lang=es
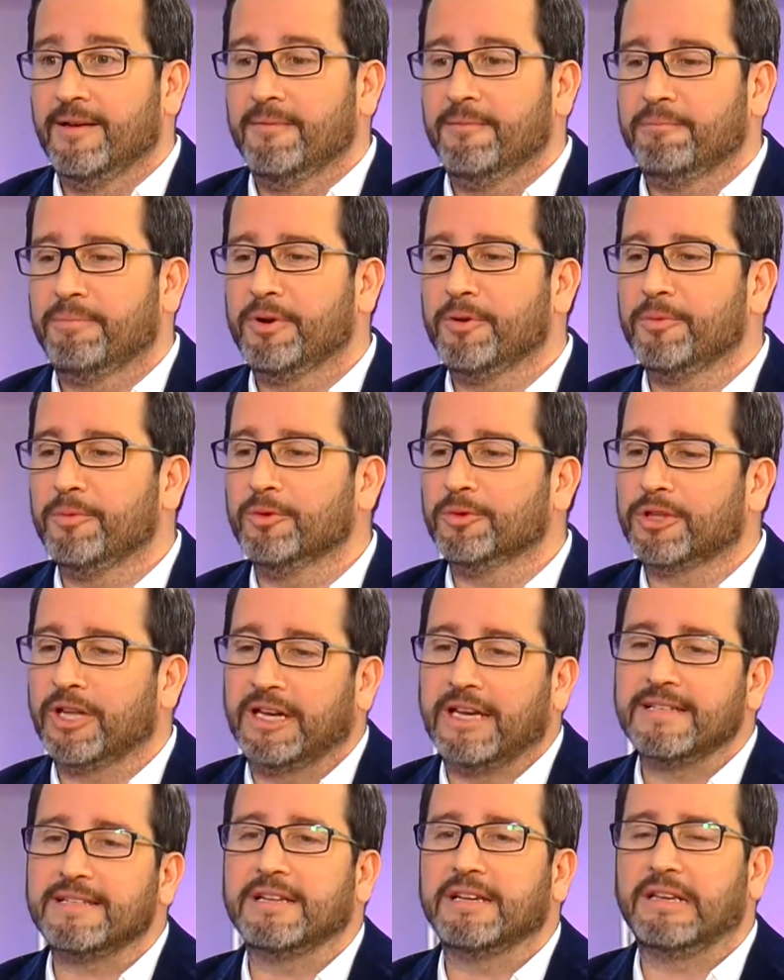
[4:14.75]
Pero me
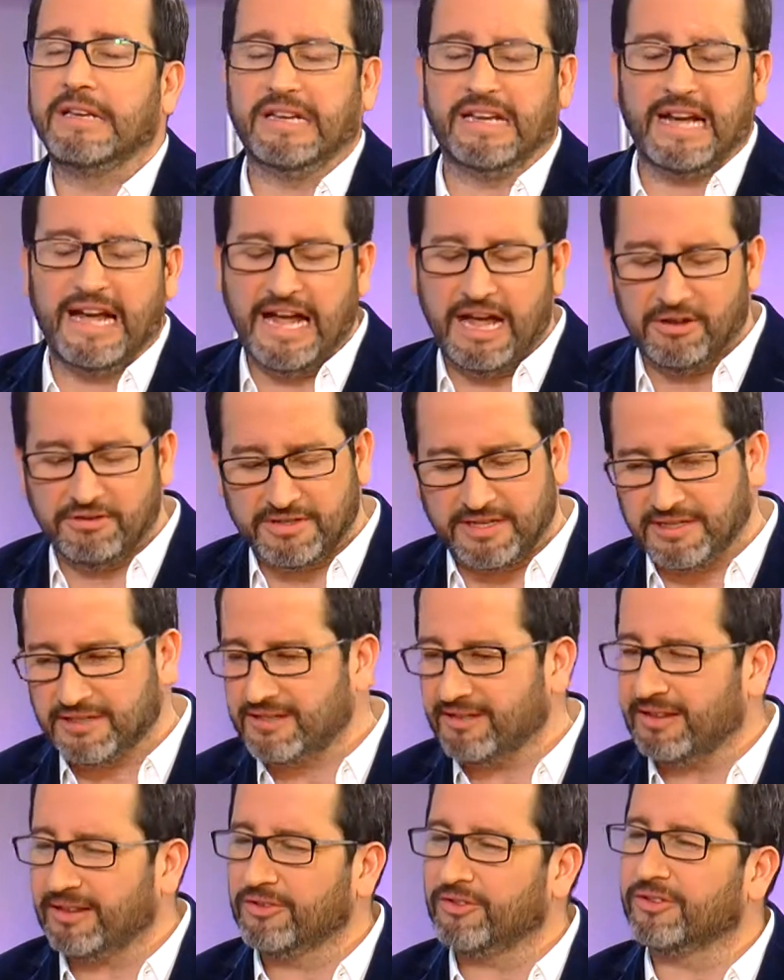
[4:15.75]
gustaría seguir ligado, seguir
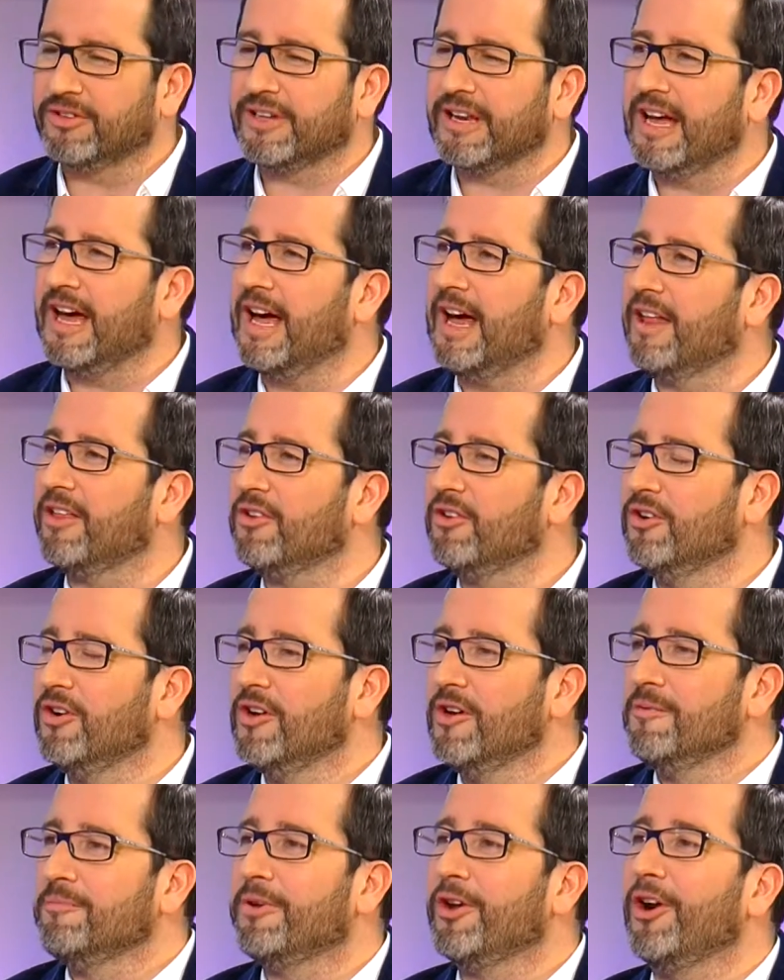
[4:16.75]
trabajando en radio,
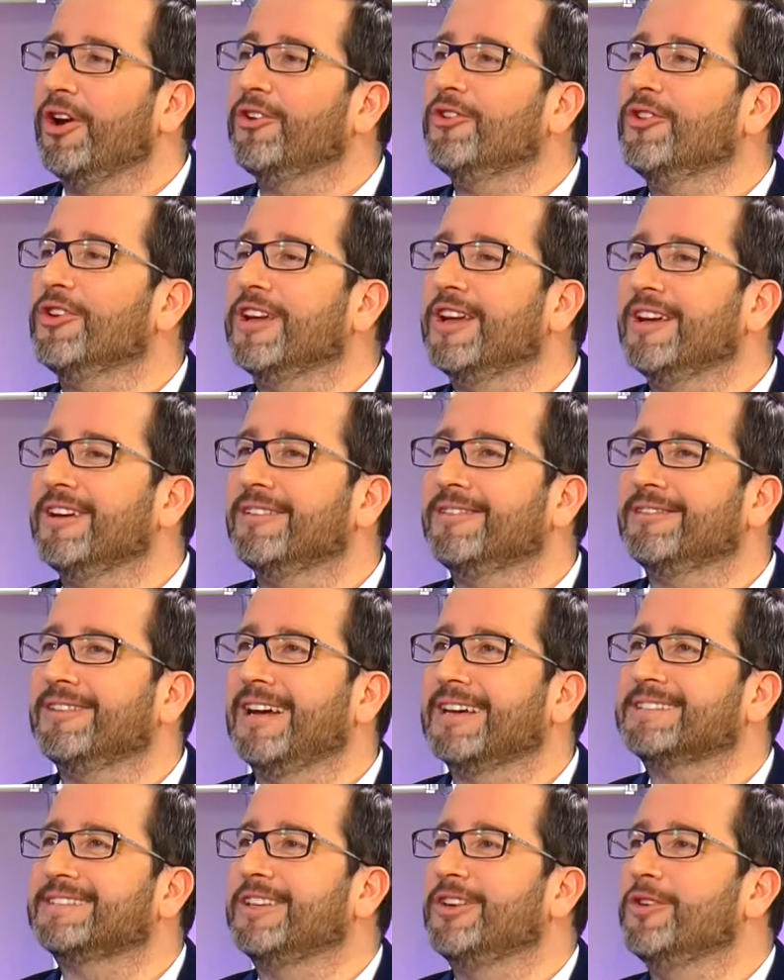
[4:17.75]
pero algo que
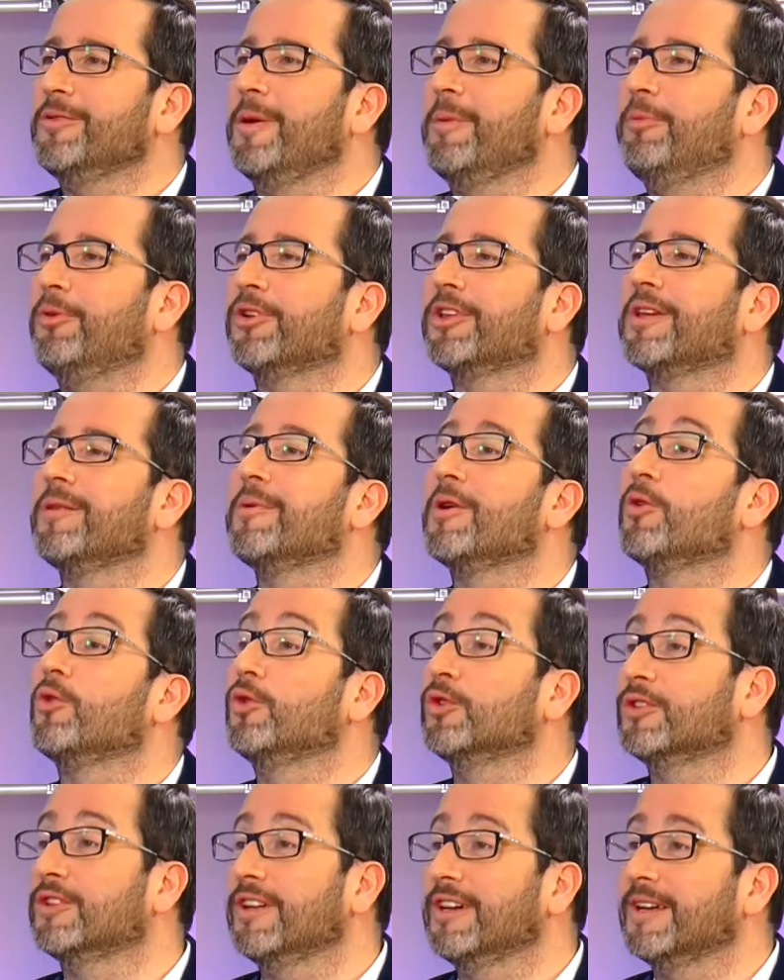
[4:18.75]
hacerlo más porque me
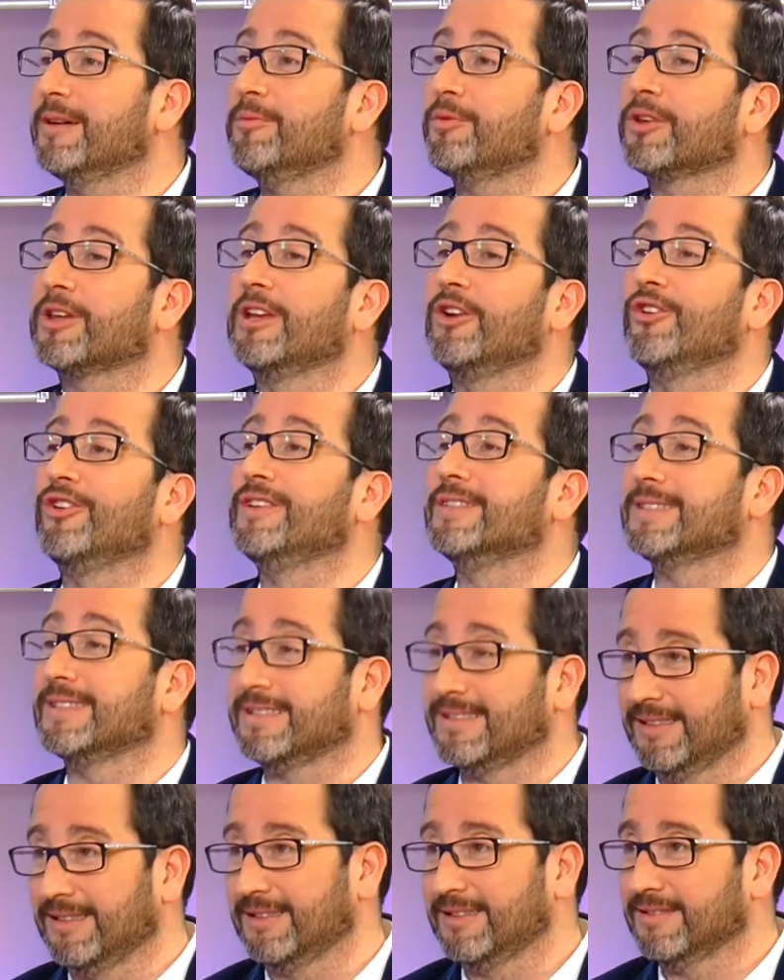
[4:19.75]
gusta que porque lo
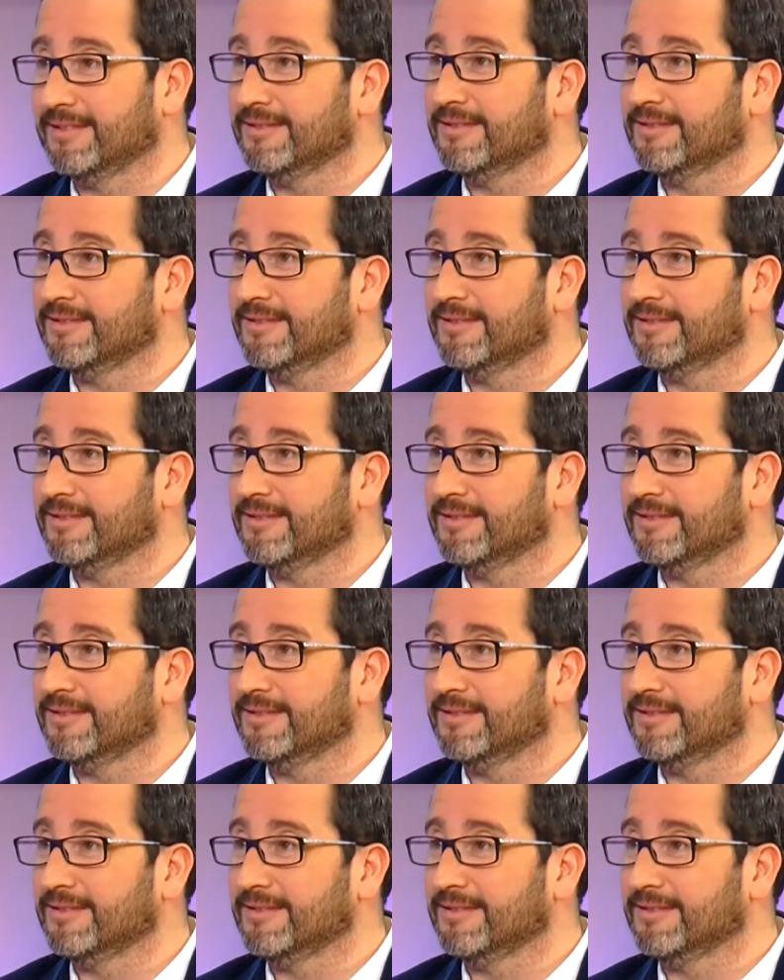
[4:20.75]
necesita.